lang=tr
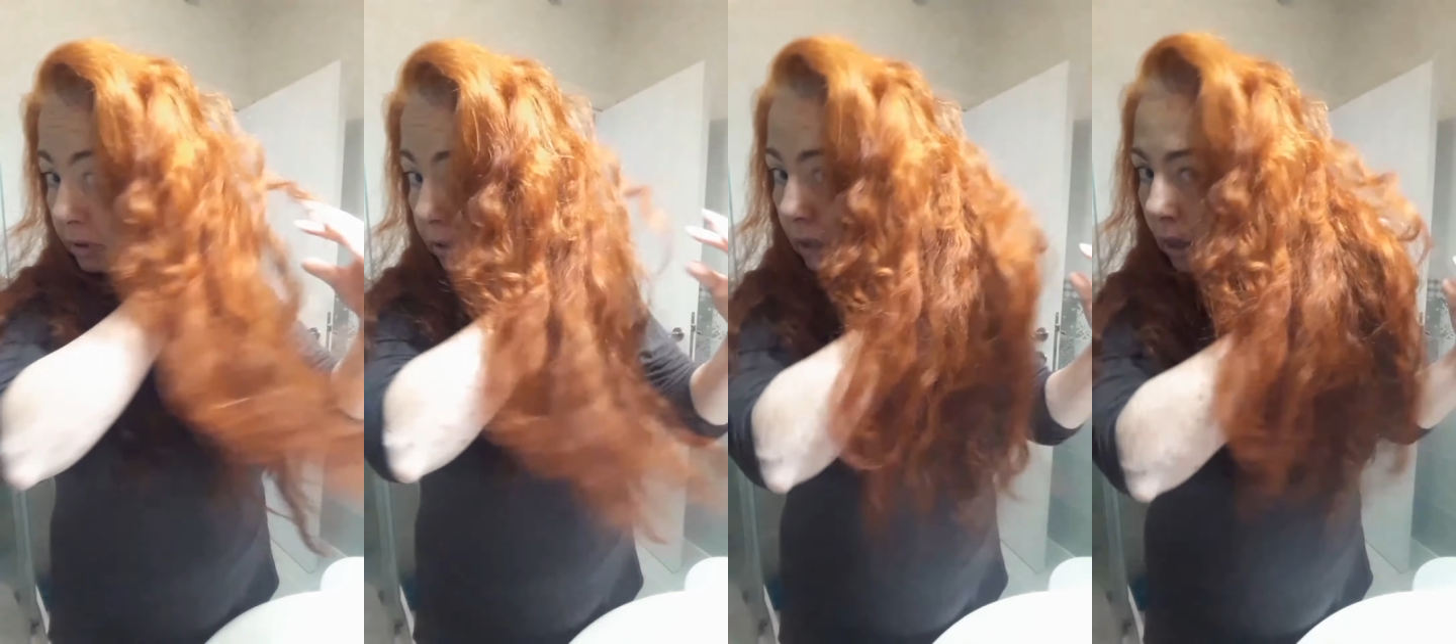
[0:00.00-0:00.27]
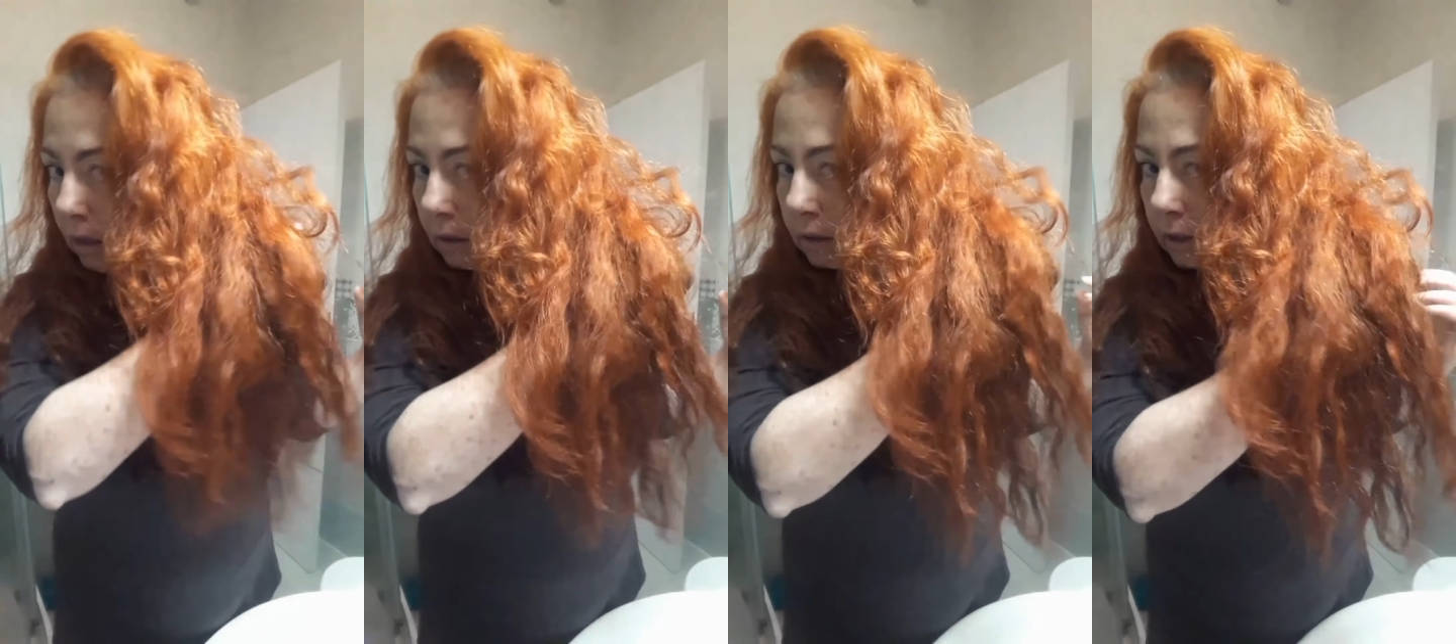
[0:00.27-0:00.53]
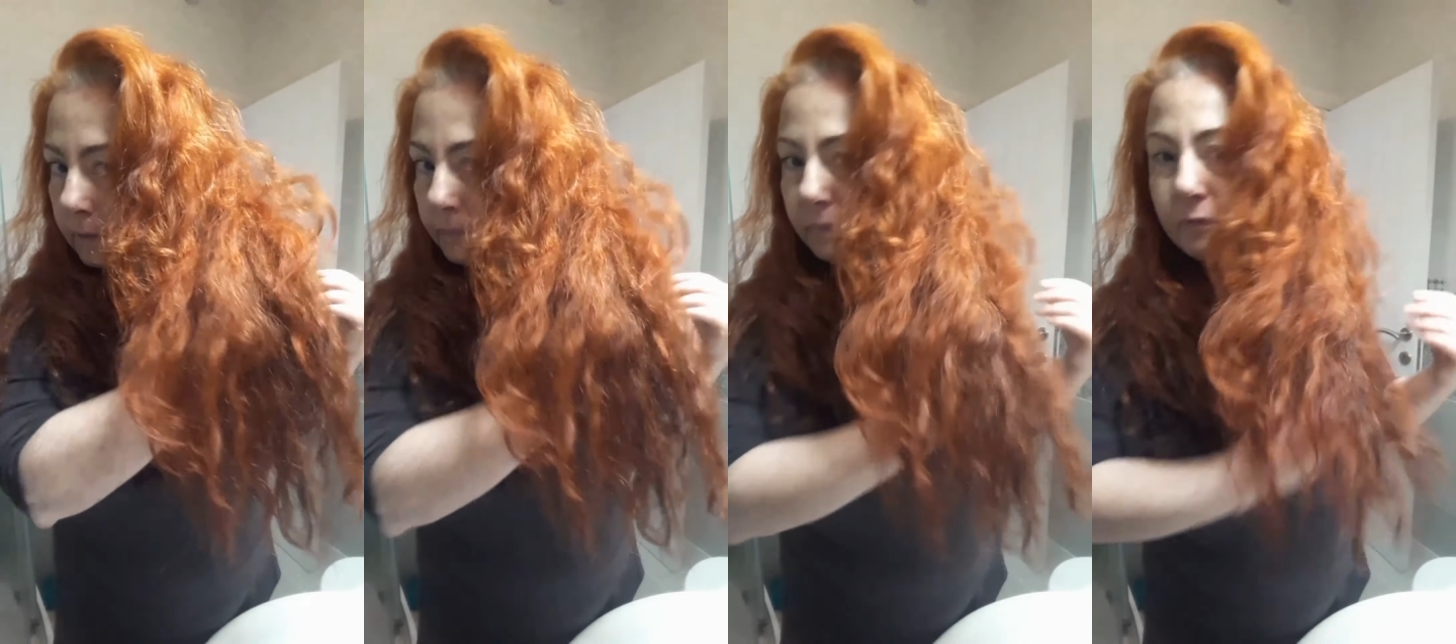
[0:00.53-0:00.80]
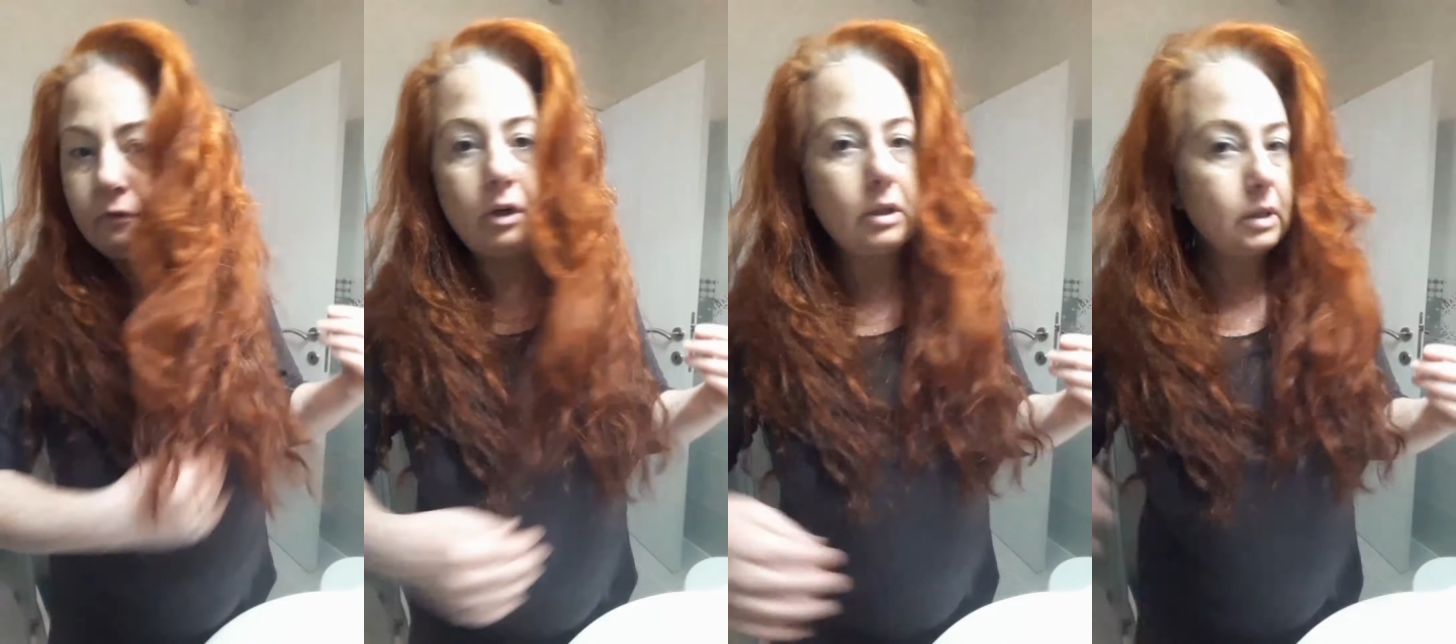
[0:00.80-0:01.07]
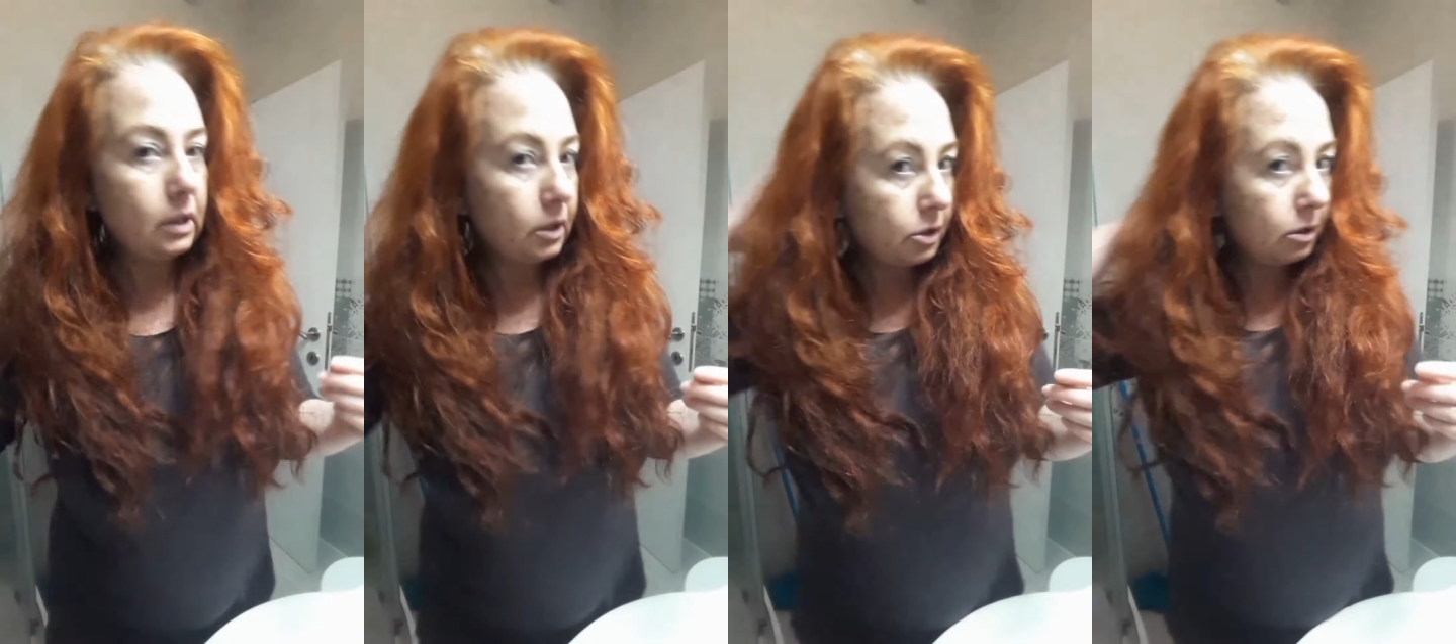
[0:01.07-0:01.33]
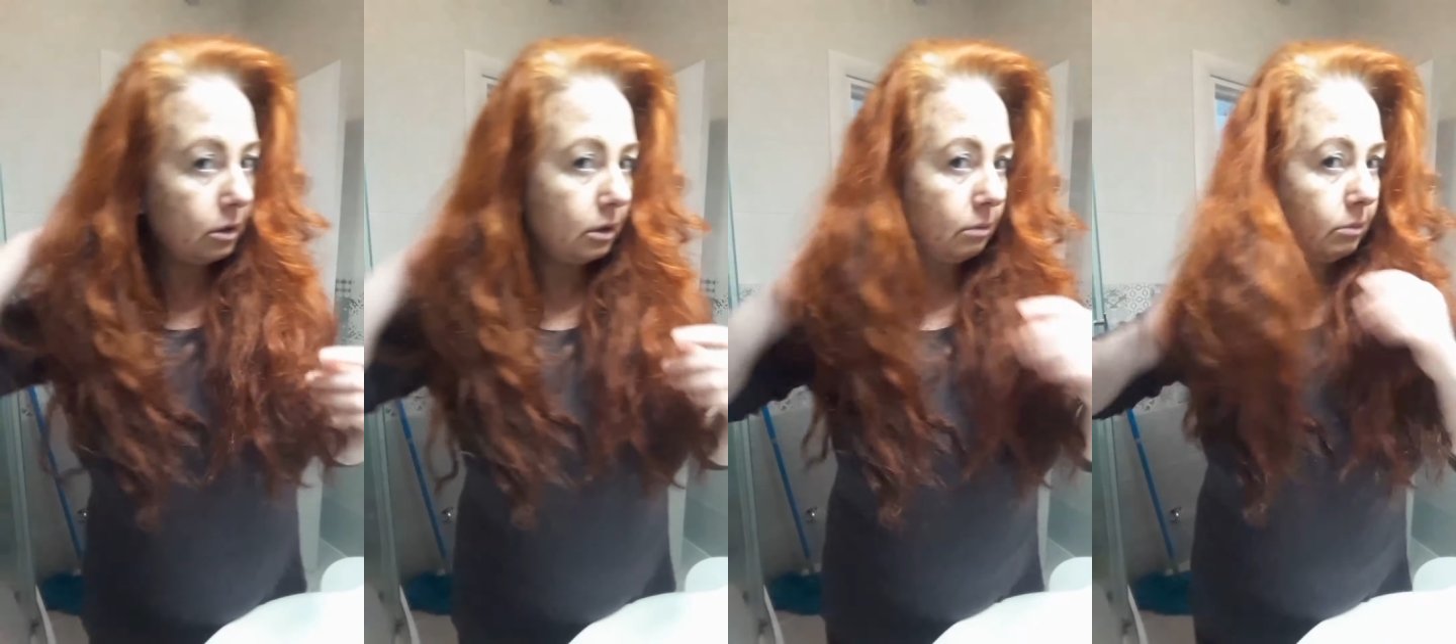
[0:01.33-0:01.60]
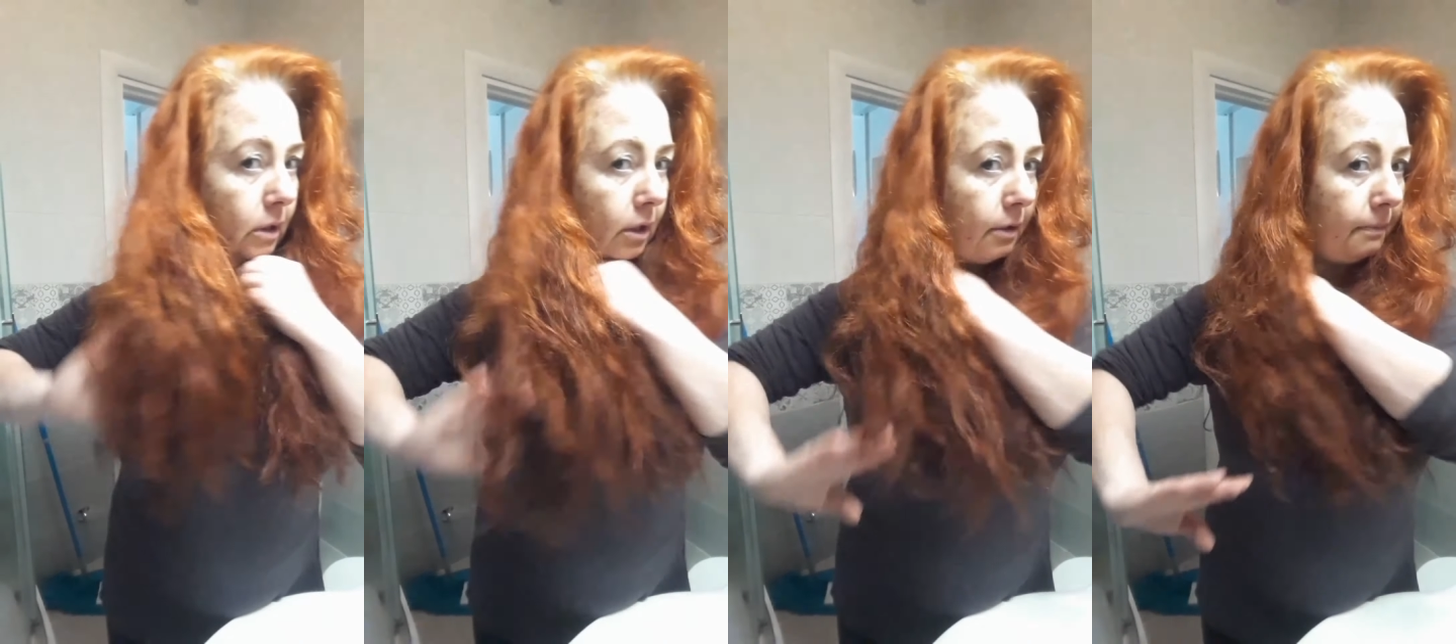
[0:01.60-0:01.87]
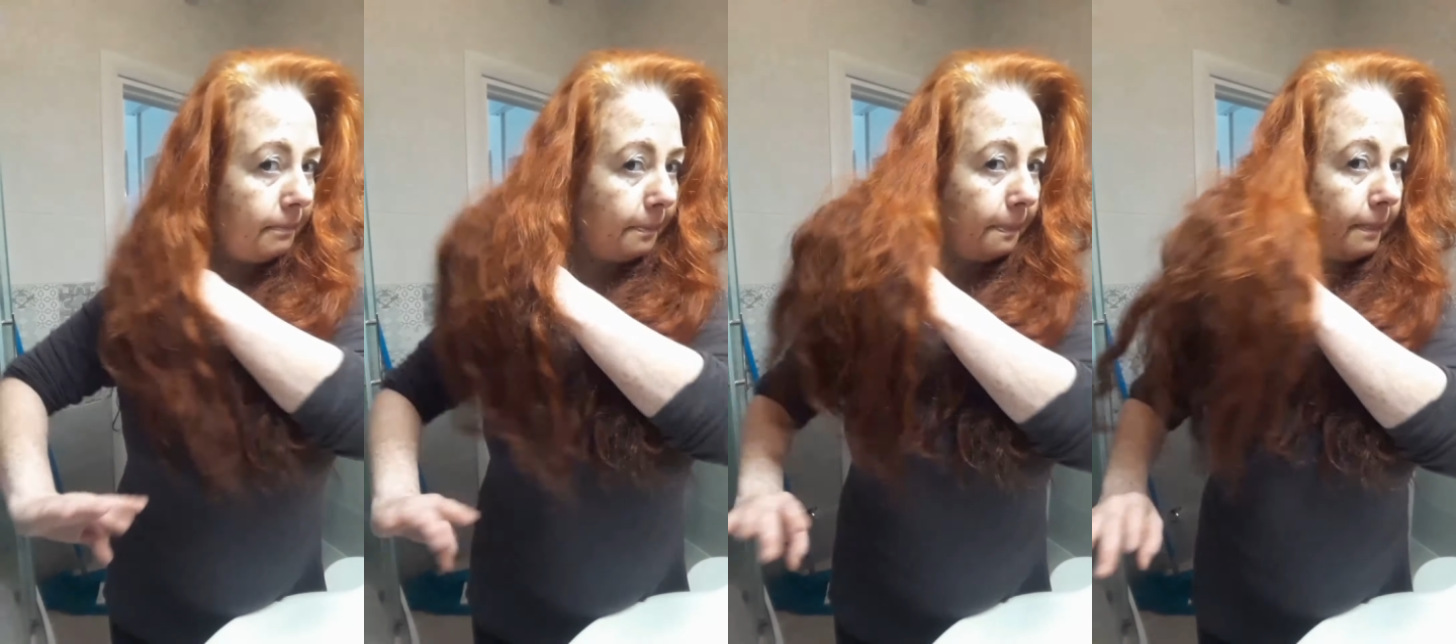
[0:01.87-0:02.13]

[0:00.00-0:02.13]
bir dalga var saçlarımda.